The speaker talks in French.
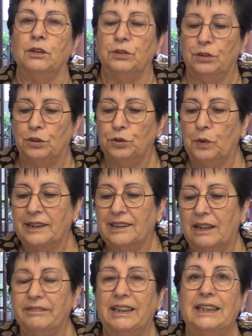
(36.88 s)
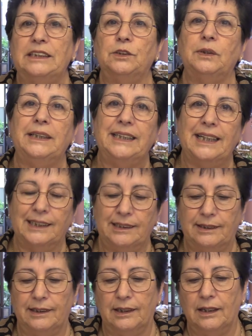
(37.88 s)
Que ce soit à travers les
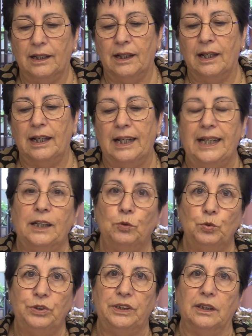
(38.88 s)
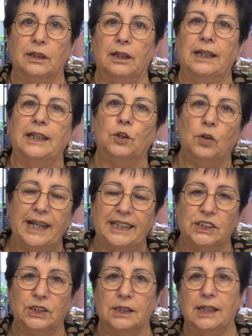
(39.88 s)
solidarités, les routes, les
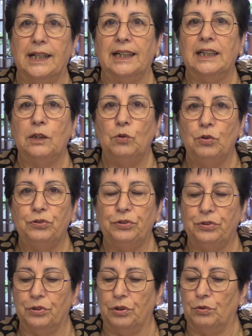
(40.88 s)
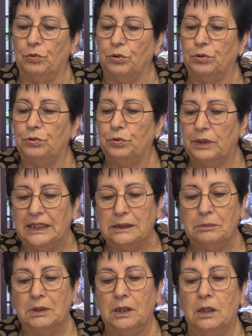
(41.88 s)
collèges, l'agriculture ou le
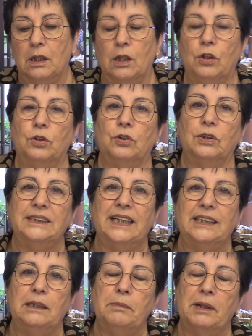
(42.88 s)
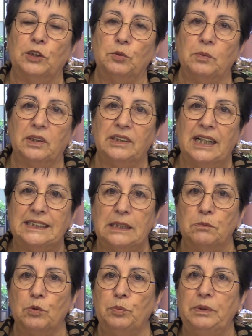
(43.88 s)
tourisme, le conseil départemental
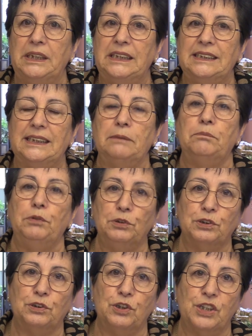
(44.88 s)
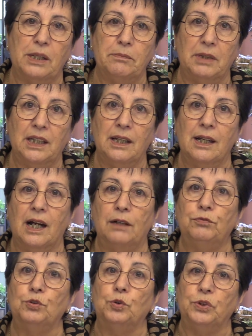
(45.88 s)
s'est mobilisé plus que jamais
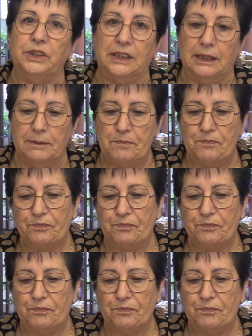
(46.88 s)
à vos côtés.